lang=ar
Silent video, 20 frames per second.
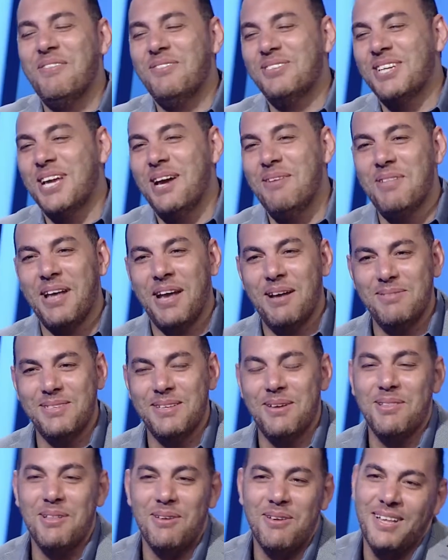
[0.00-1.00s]
مش كام ده كام
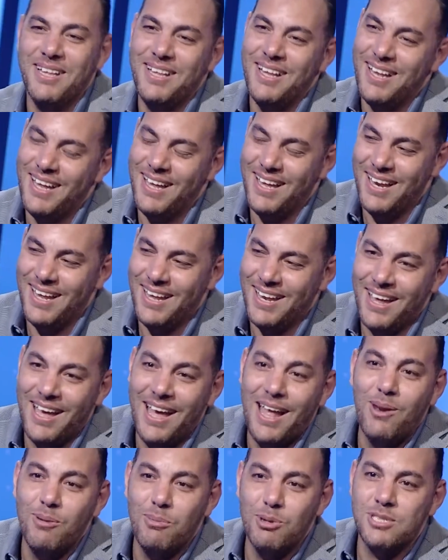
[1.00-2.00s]
سنه لا لا
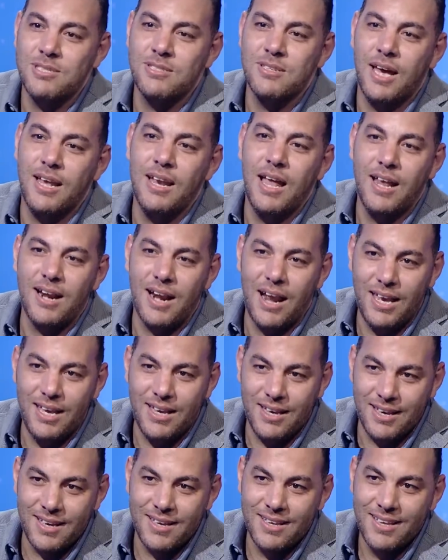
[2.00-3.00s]
قال له بص احنا
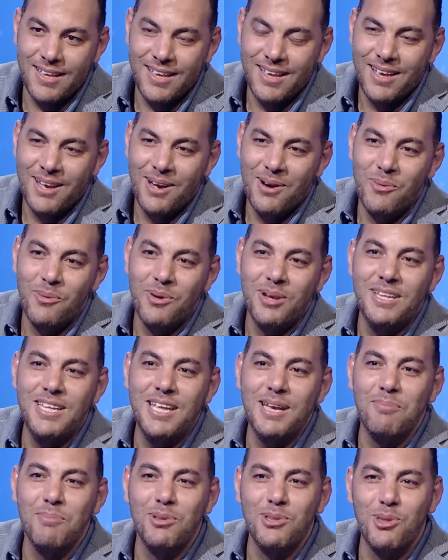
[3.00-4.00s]
هنرقيك
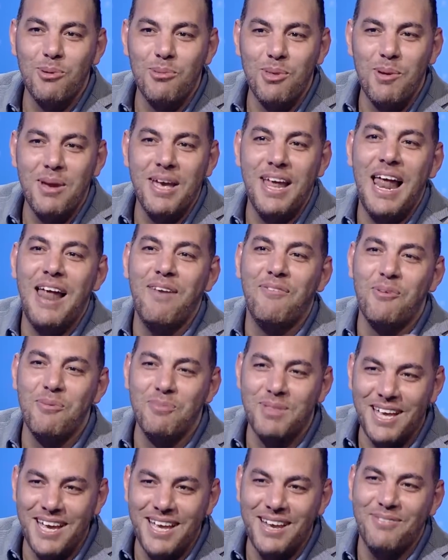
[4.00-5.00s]
ونديك من 800 ل
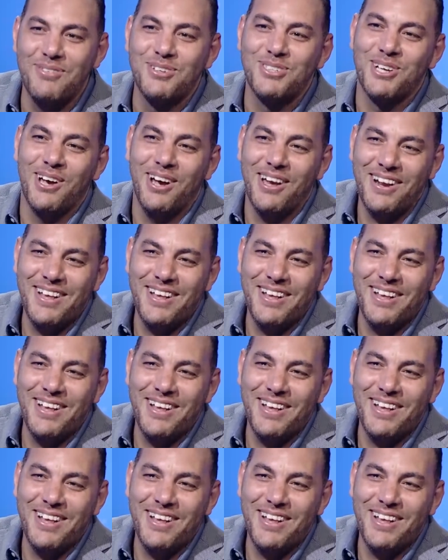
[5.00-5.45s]
1200 جنيه في الشهر